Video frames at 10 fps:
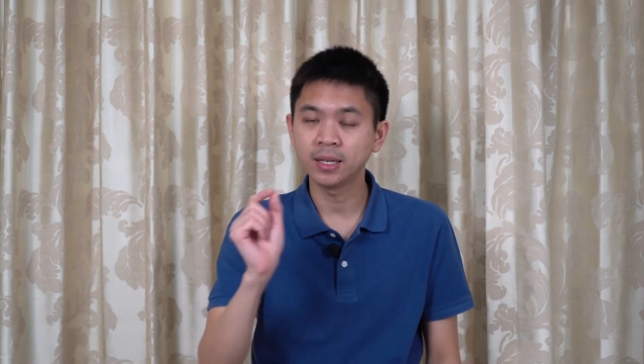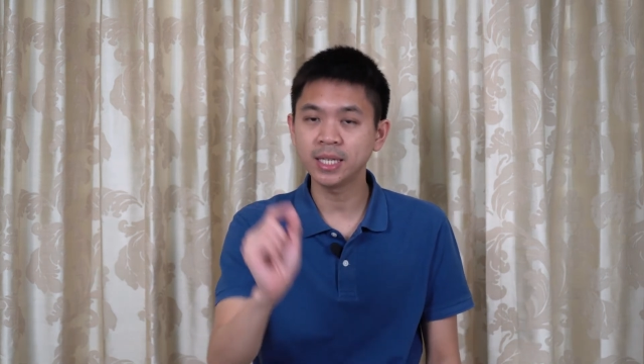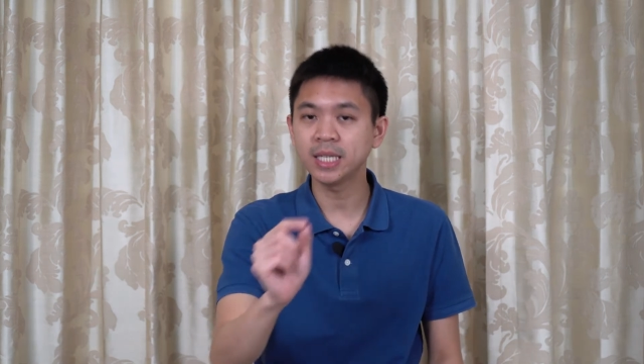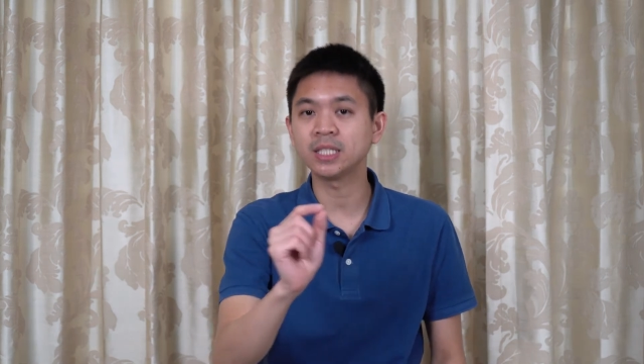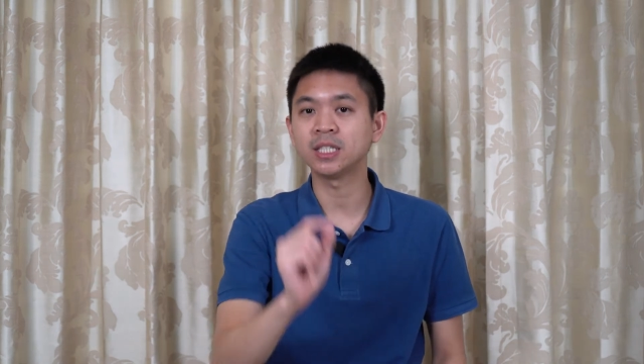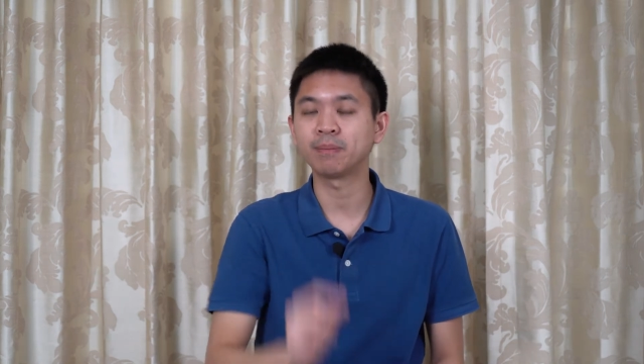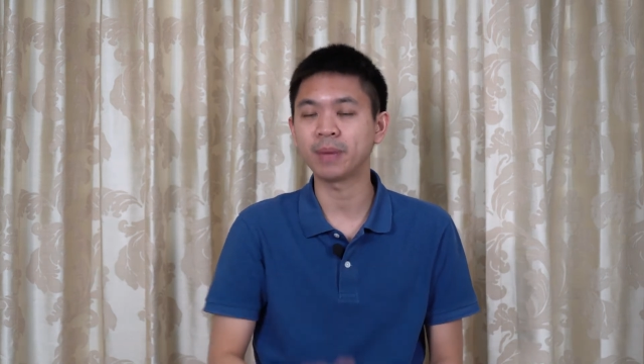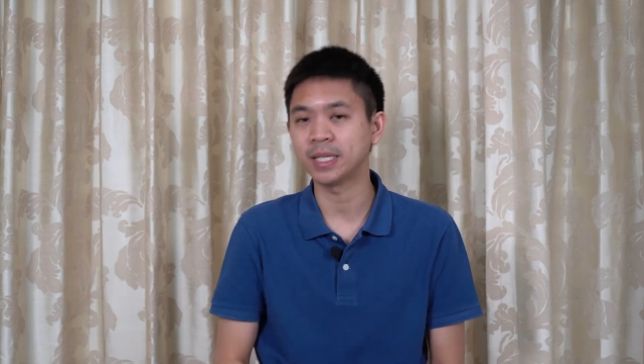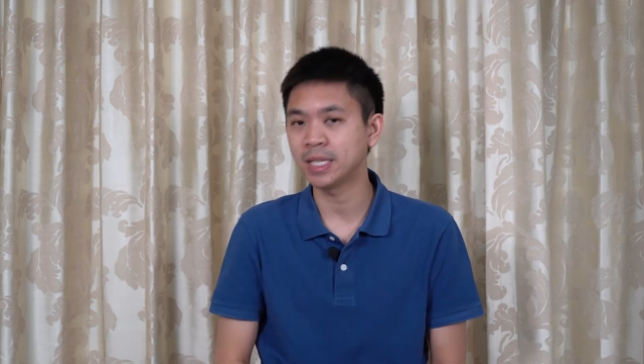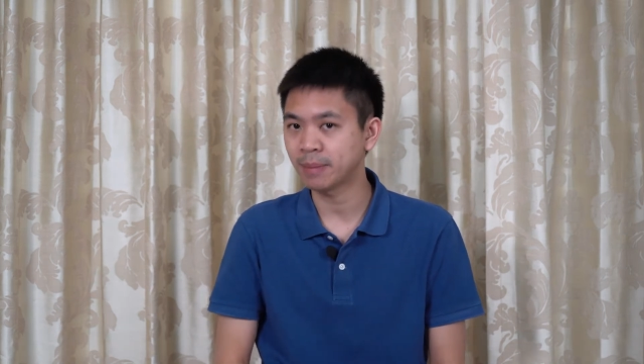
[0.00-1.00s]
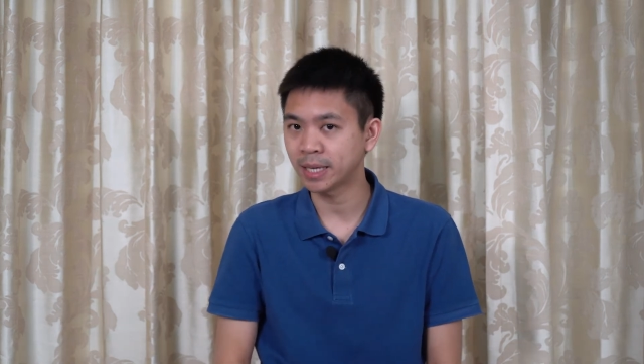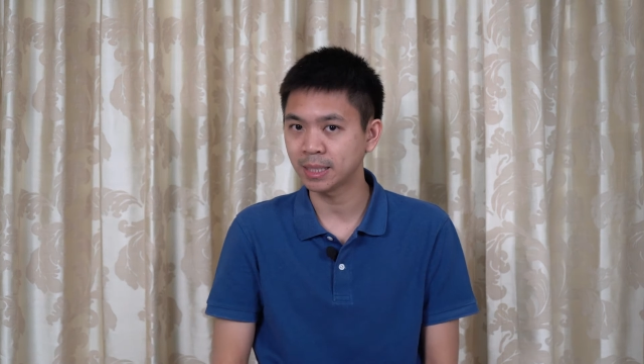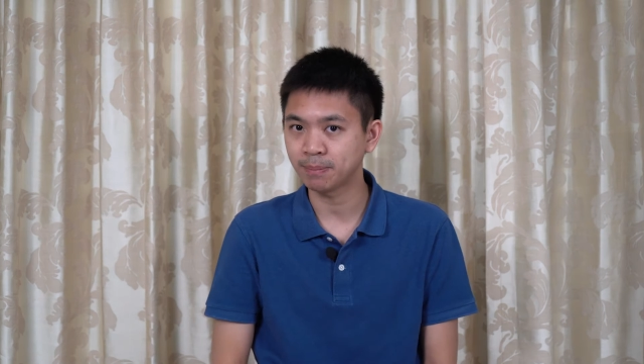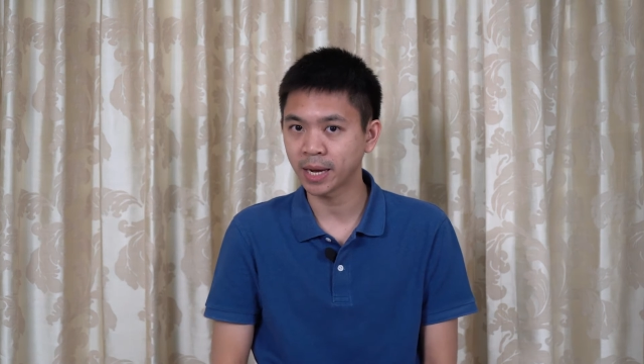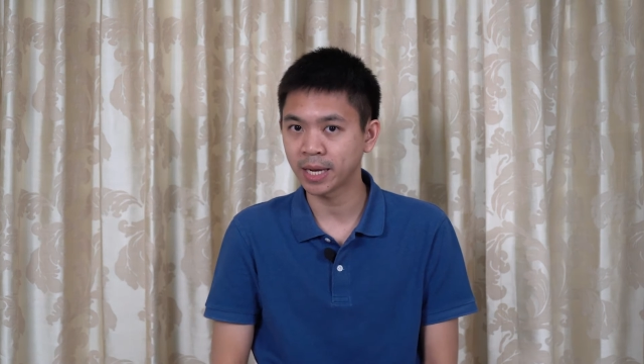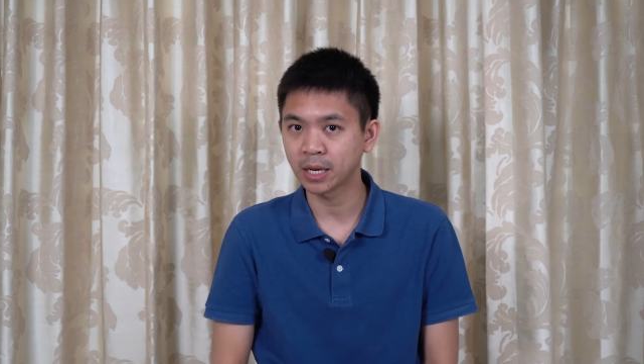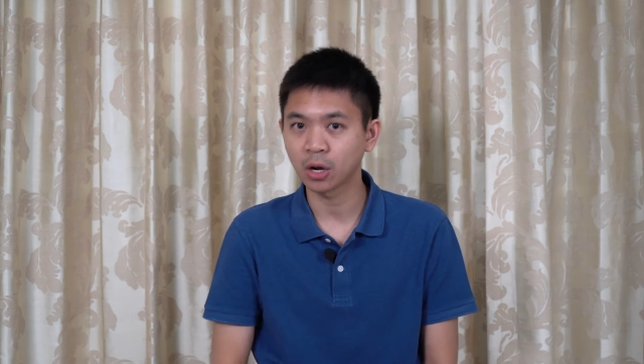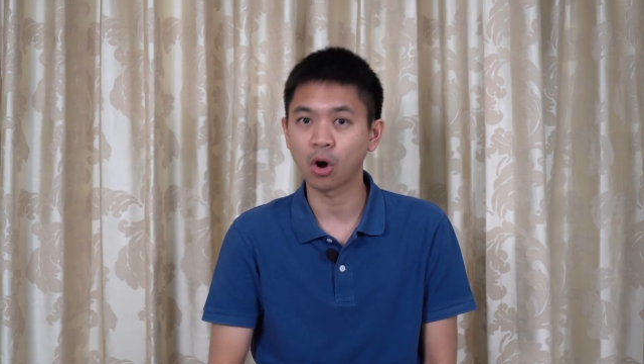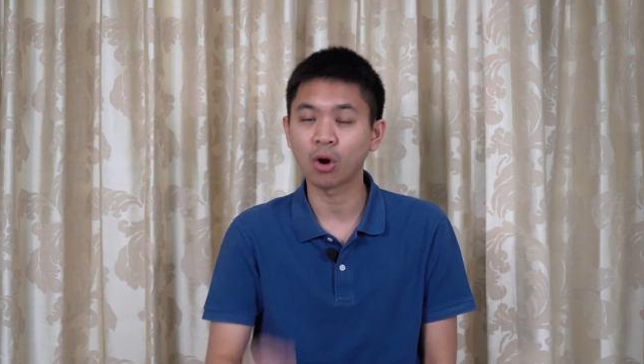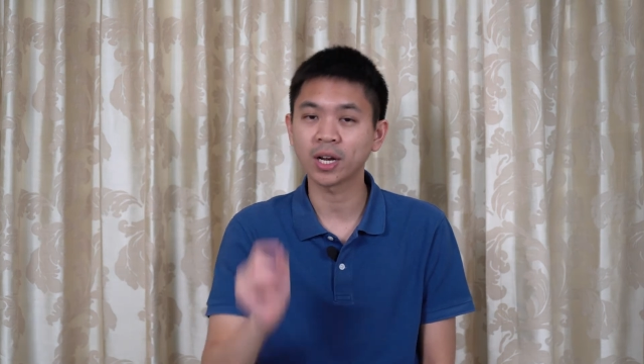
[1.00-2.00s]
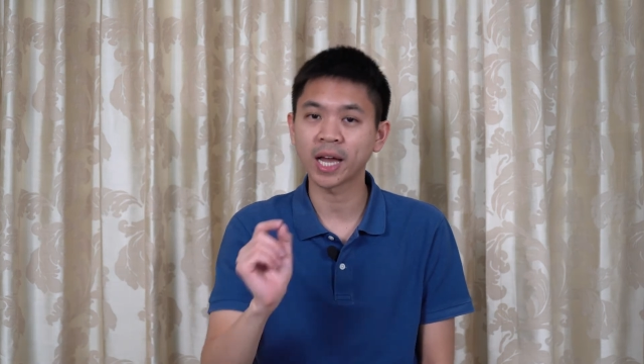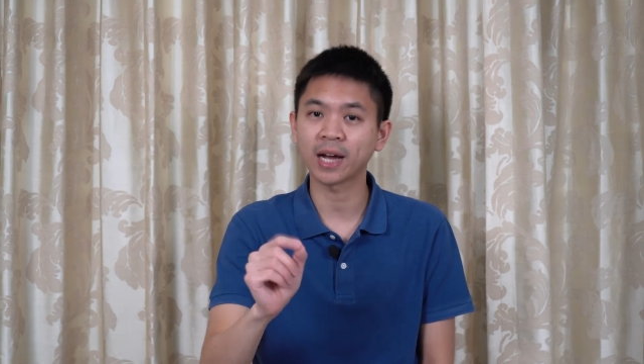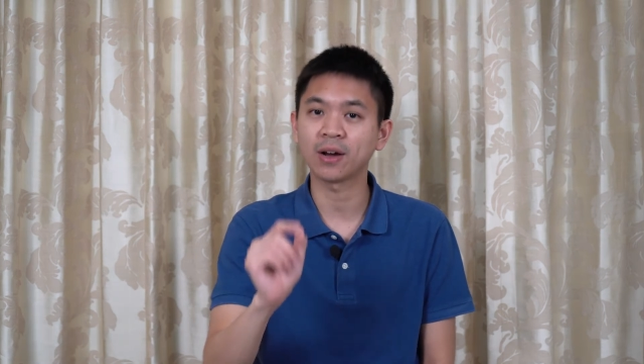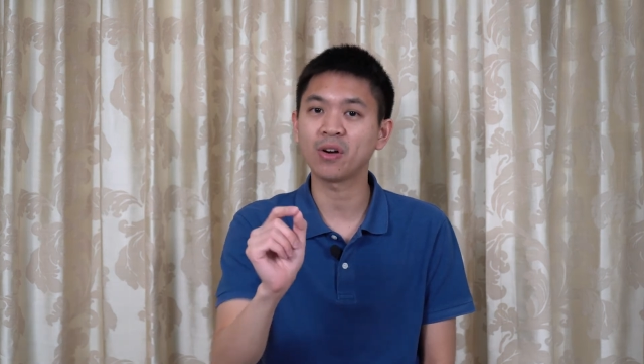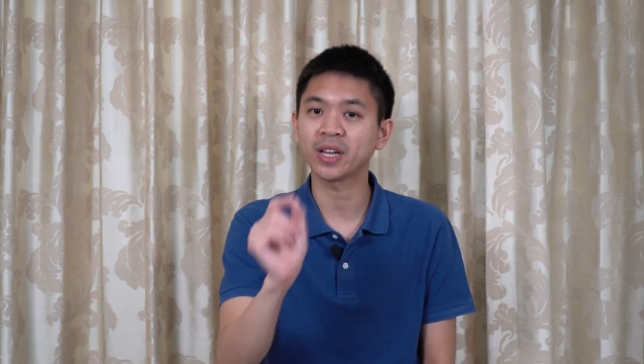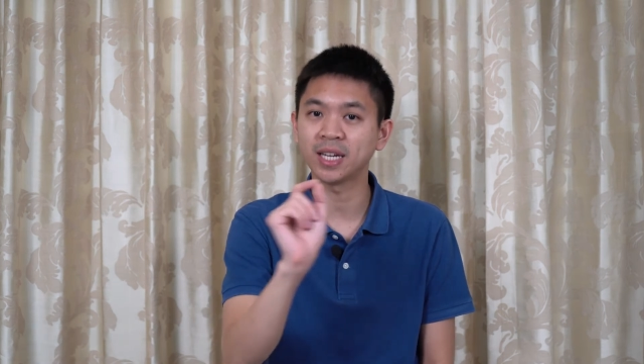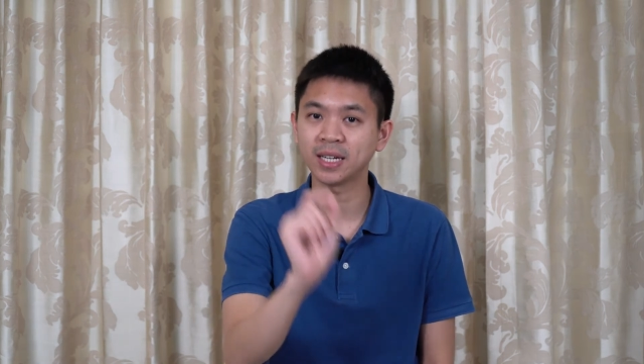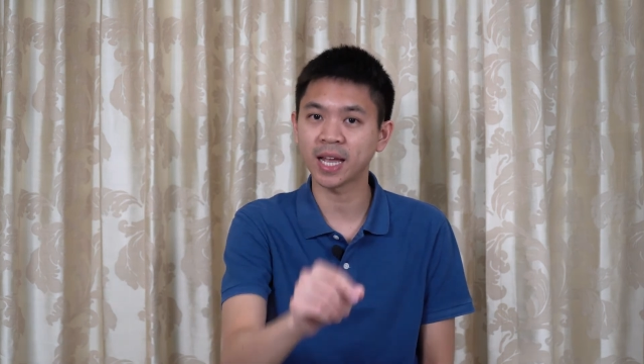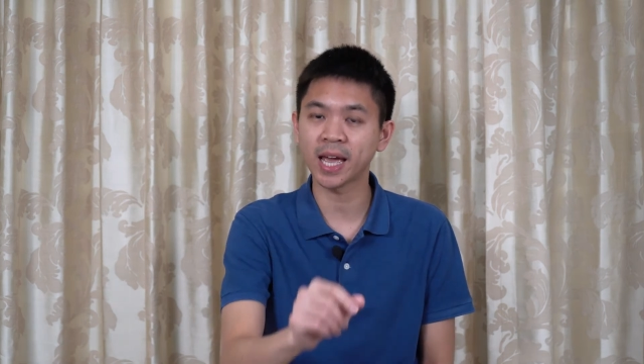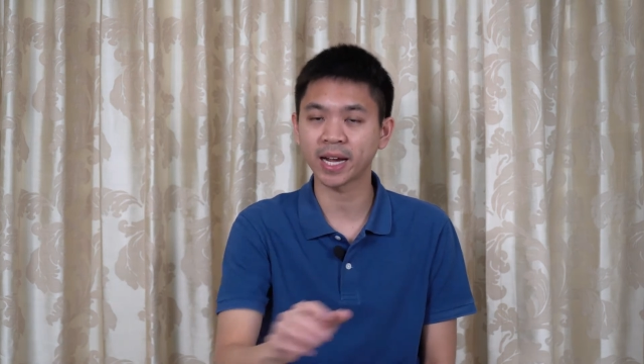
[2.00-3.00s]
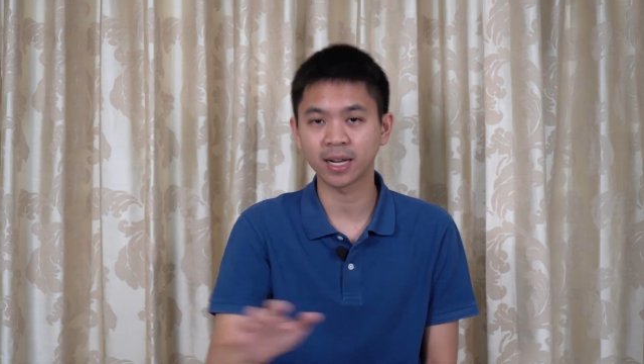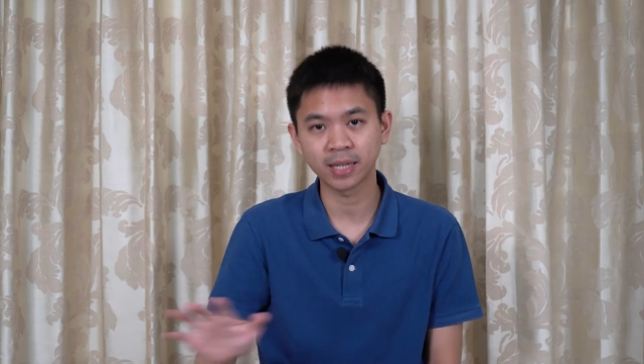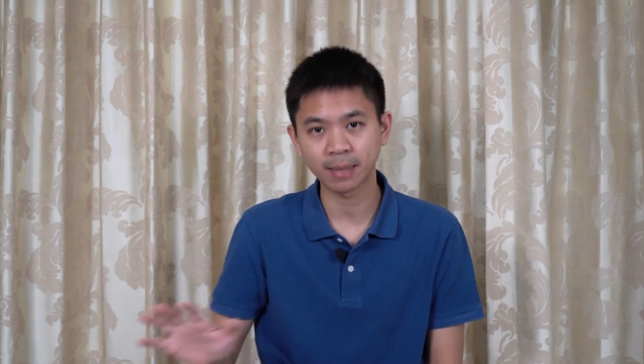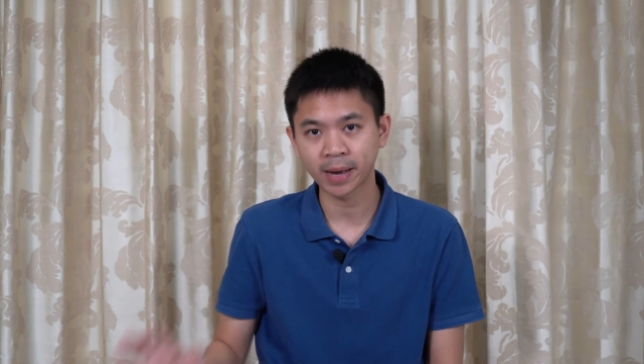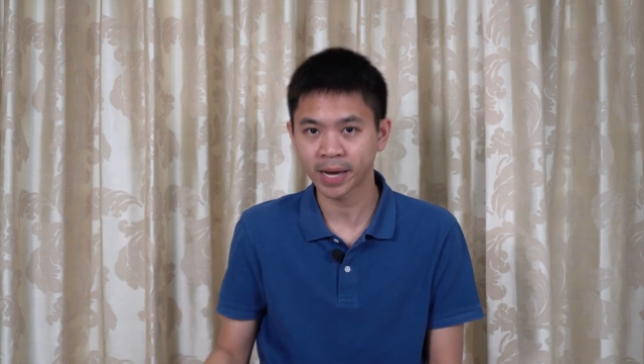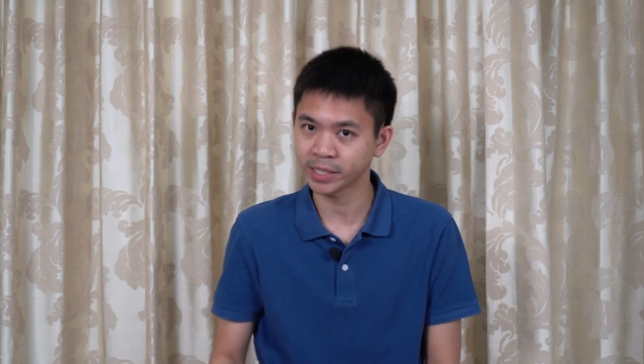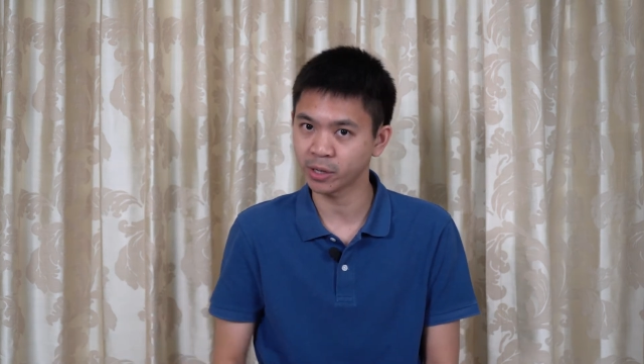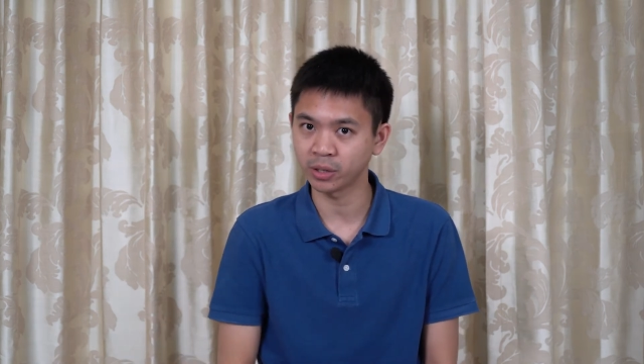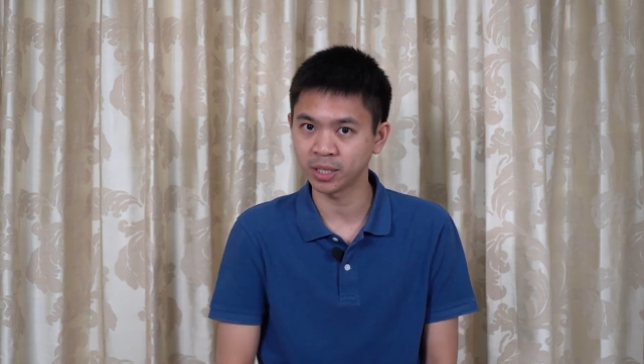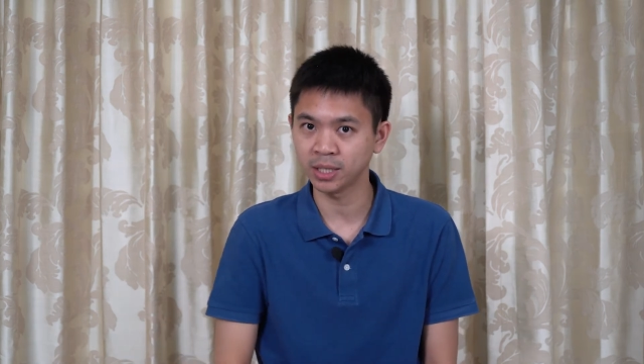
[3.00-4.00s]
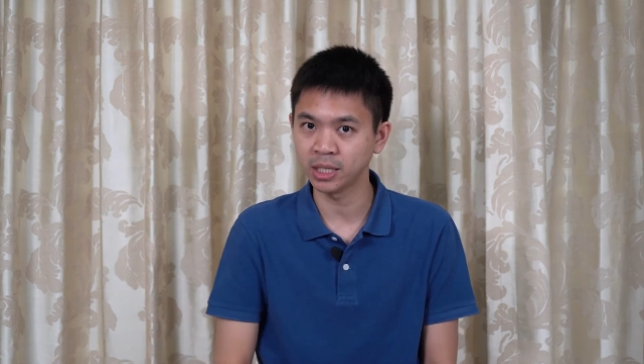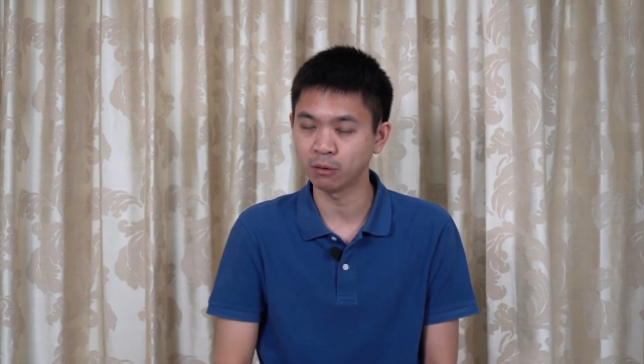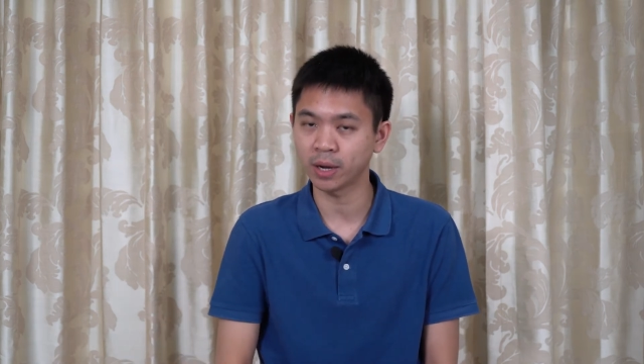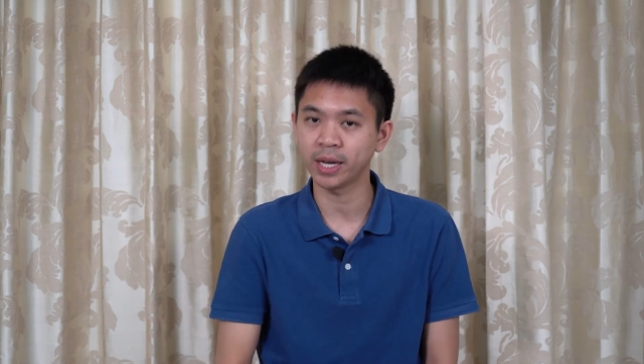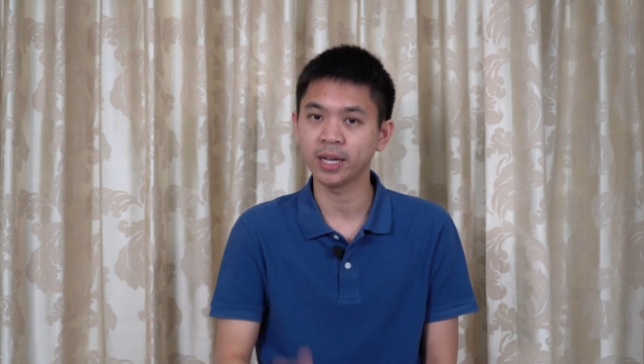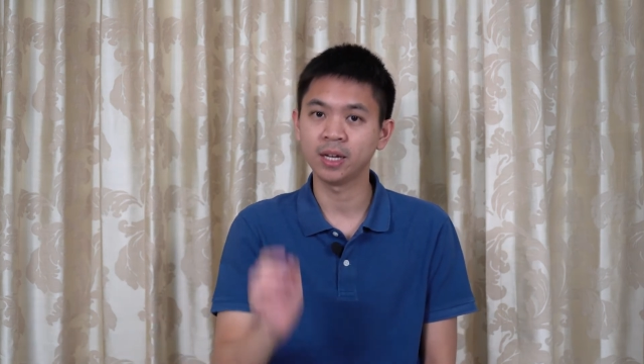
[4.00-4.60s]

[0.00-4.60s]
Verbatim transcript: นี่จึงเป็นที่มาที่ไปของหลักข้อคิดแรกในพาร์ทสองนี้หรือว่า